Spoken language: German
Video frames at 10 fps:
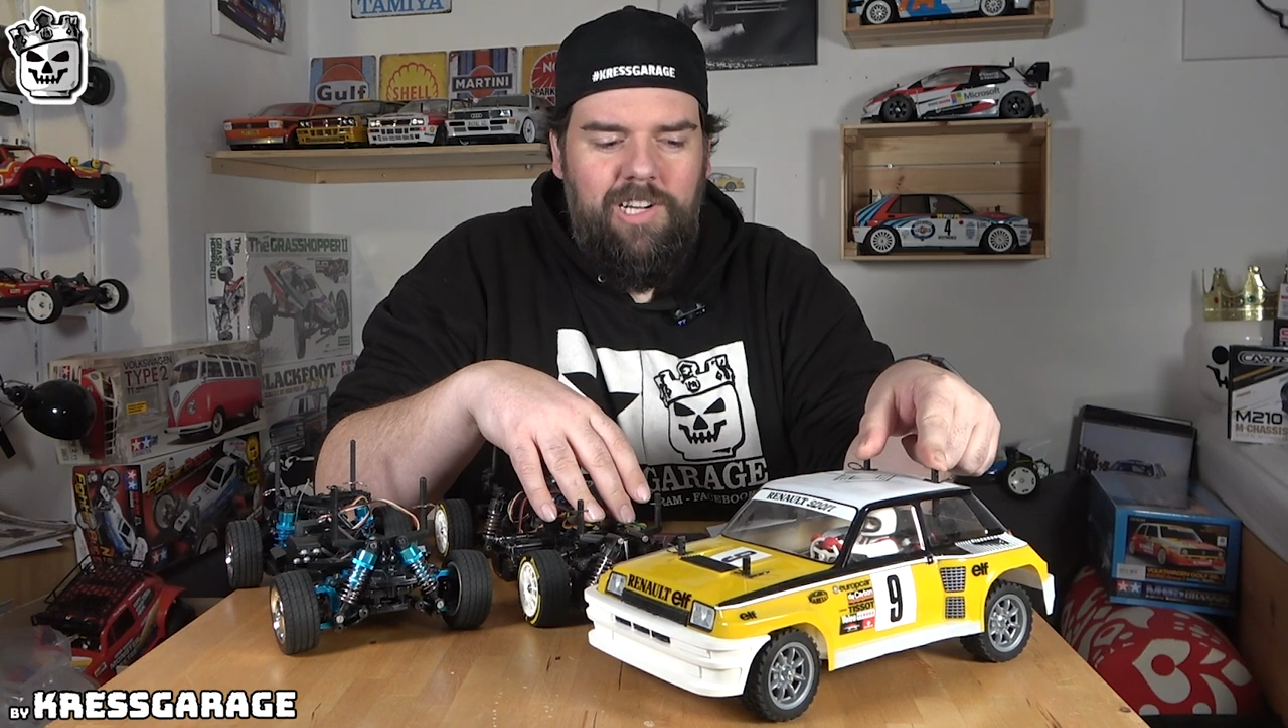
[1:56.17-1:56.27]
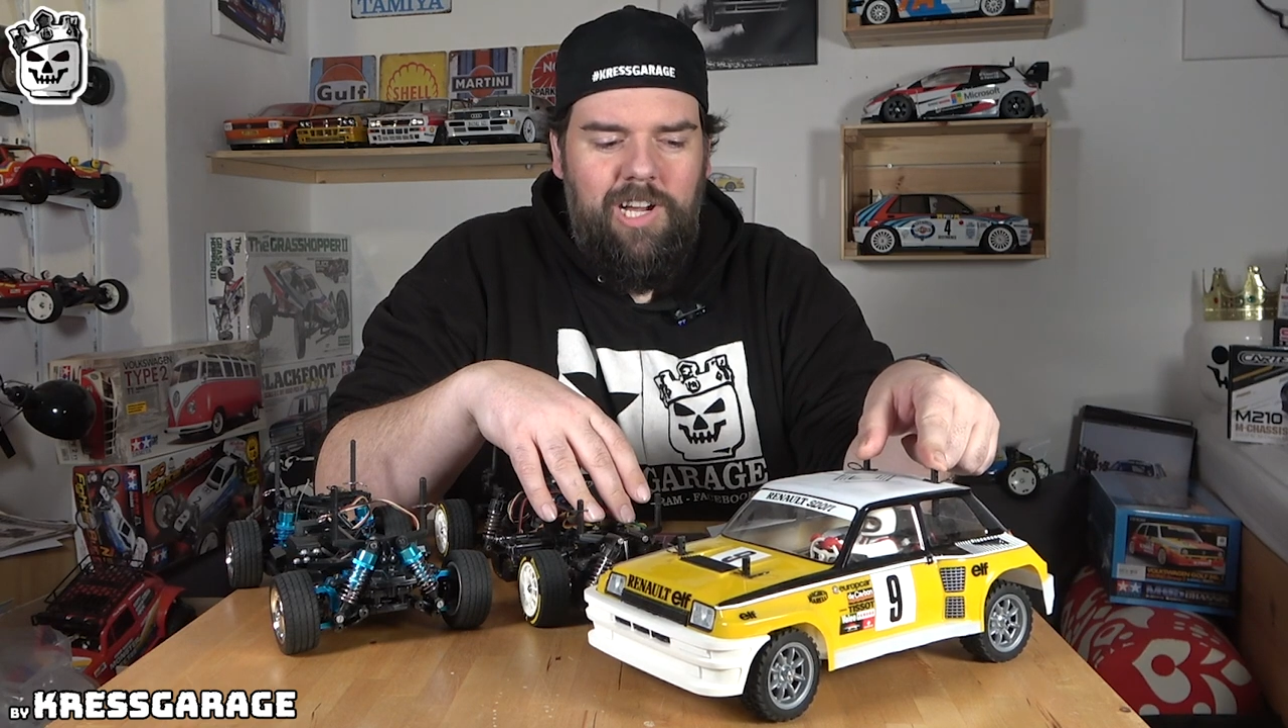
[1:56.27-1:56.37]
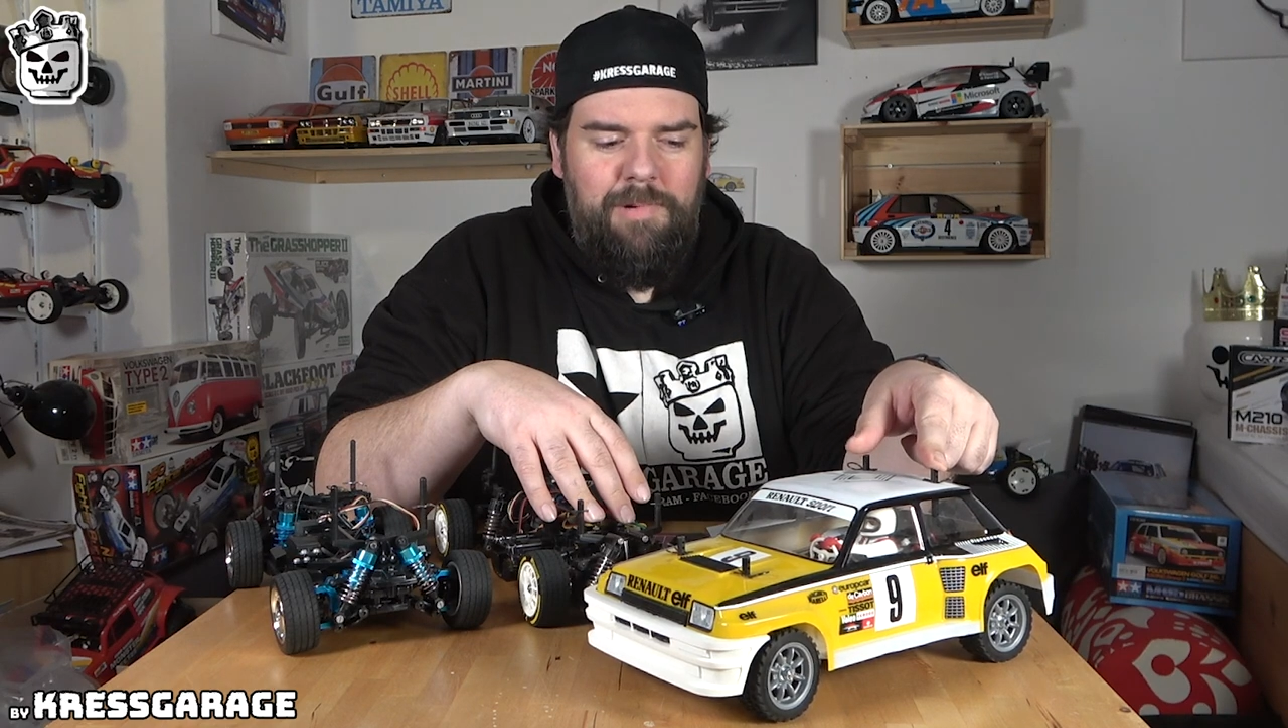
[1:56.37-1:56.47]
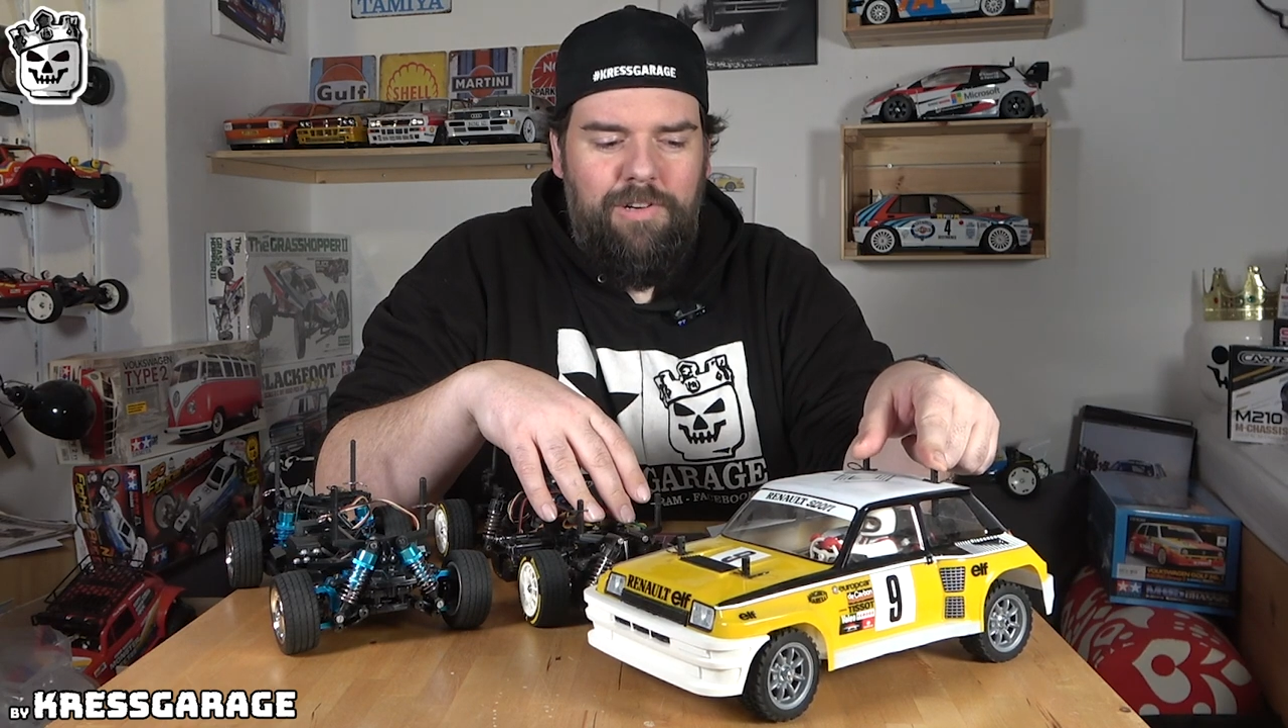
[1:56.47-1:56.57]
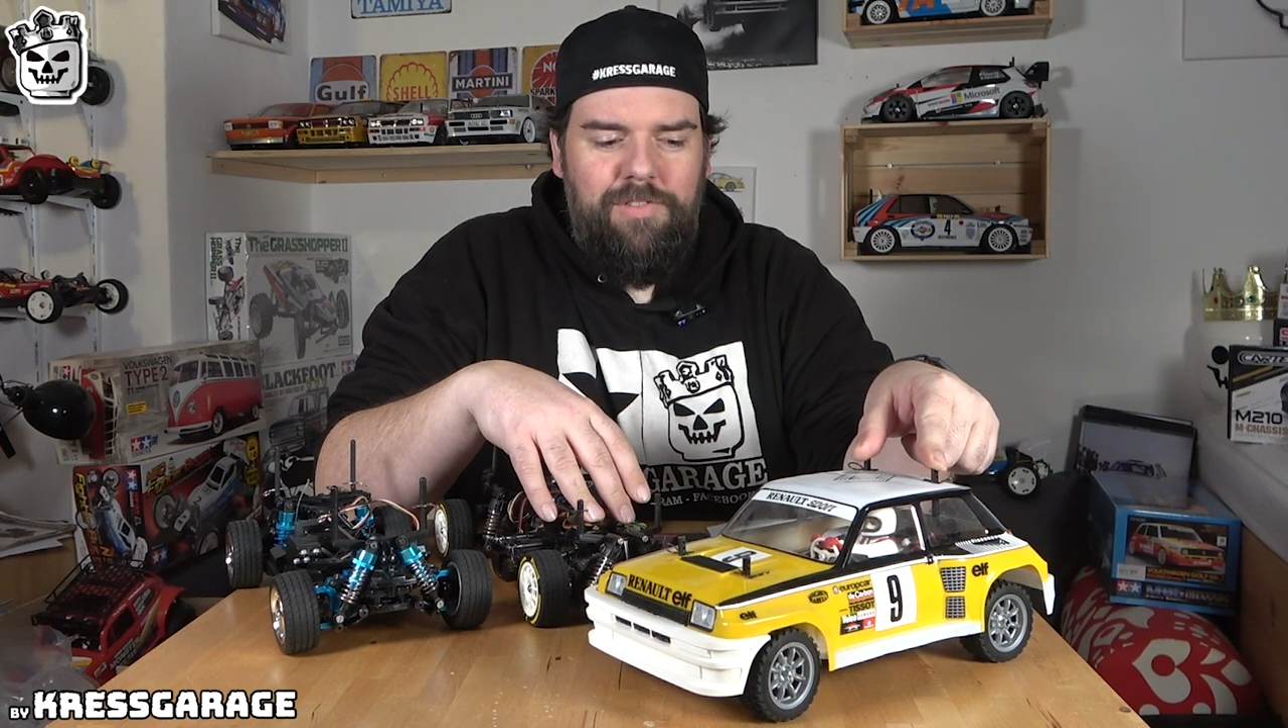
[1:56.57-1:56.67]

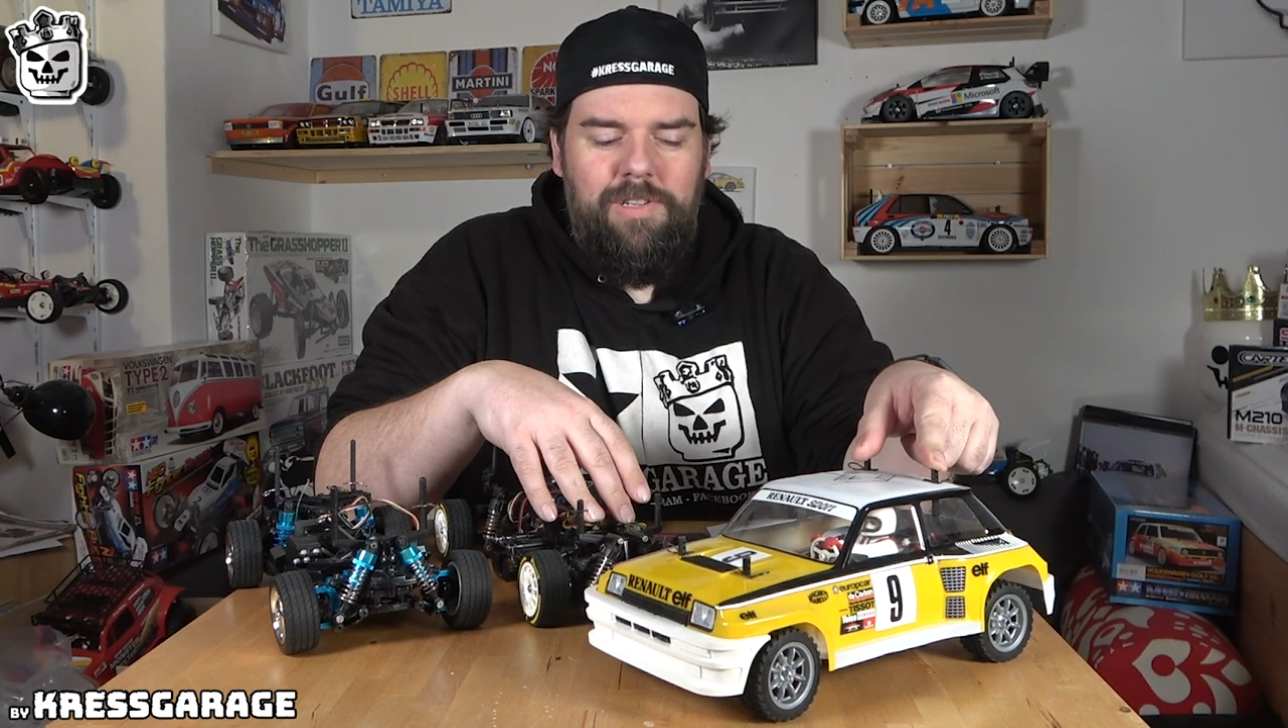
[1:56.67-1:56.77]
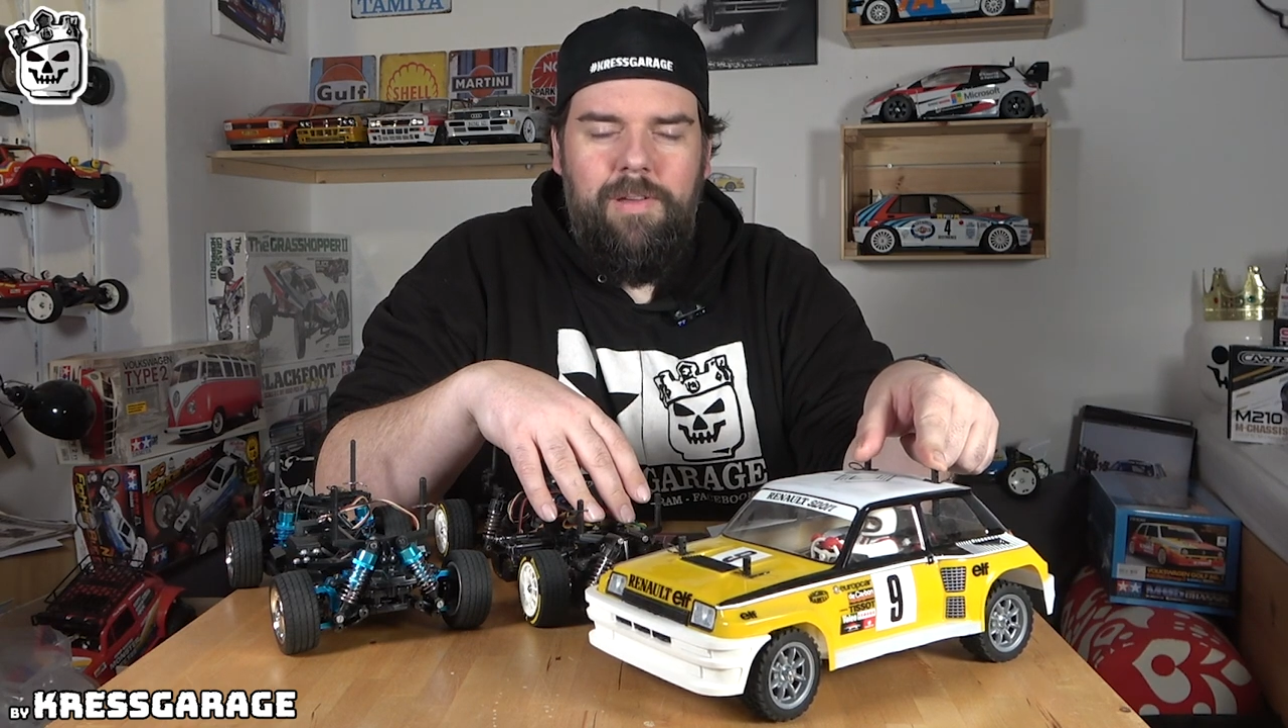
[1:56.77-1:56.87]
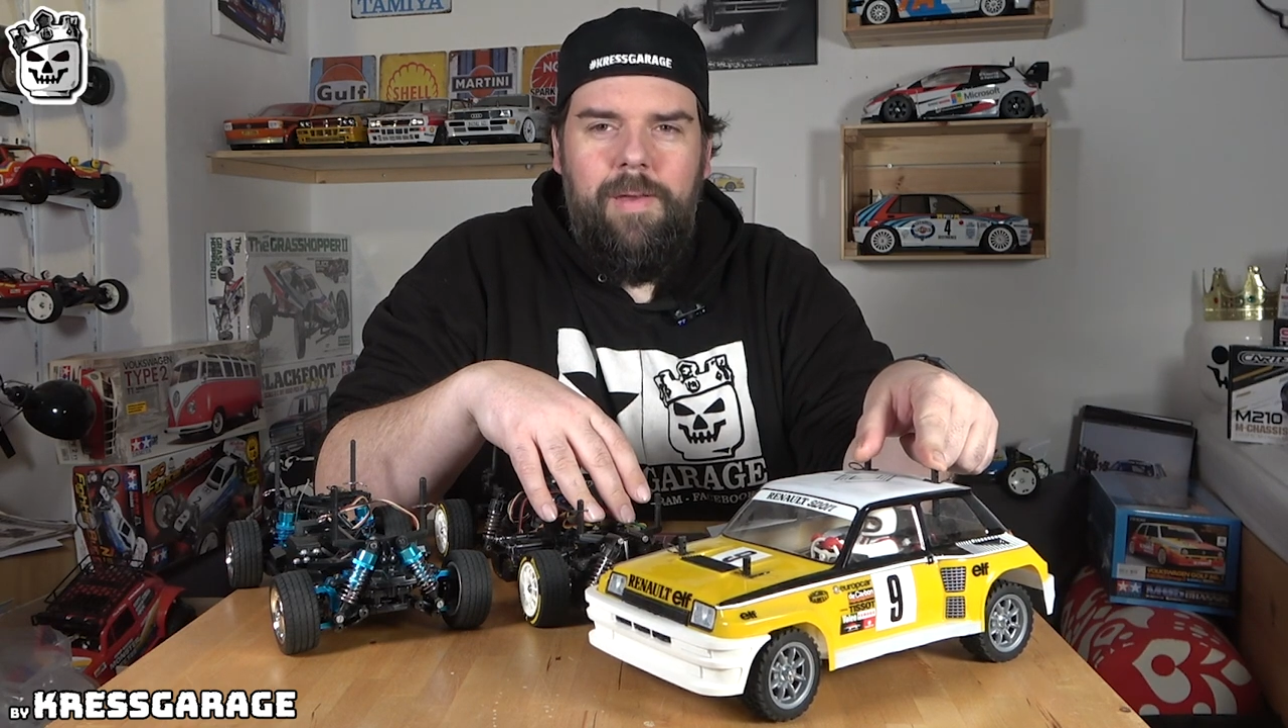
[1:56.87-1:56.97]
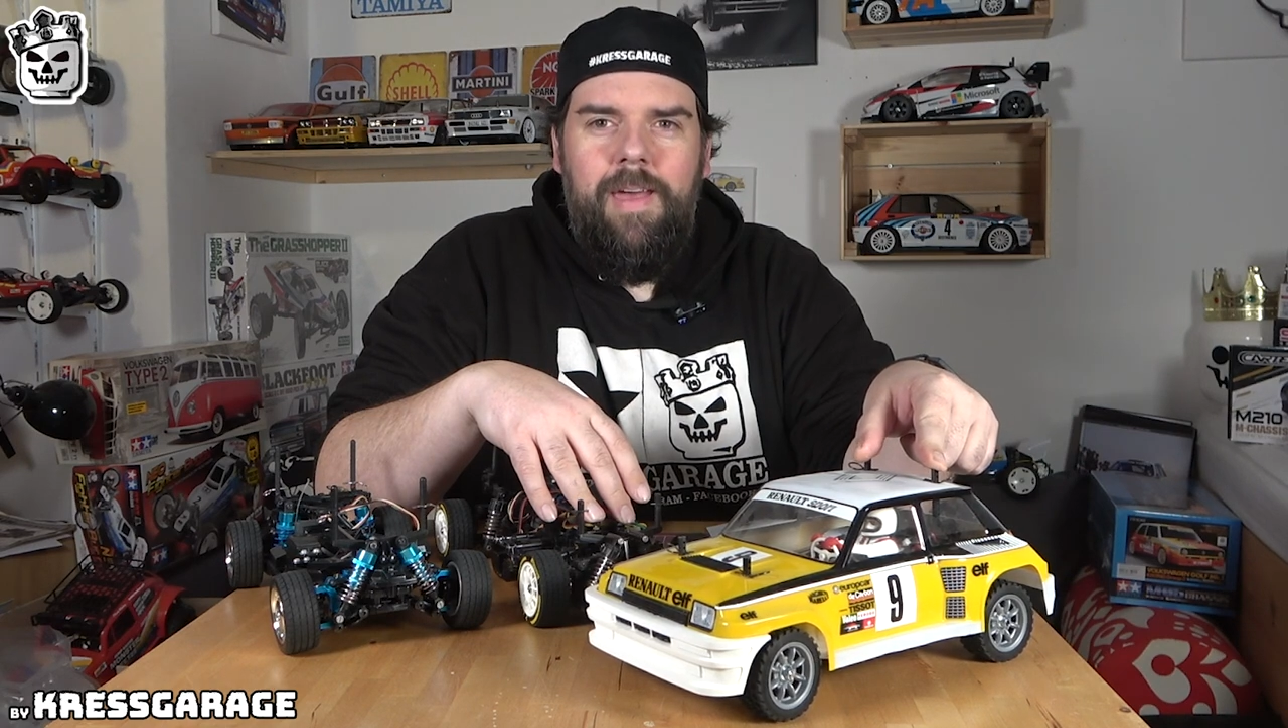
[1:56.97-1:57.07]
kam auf einen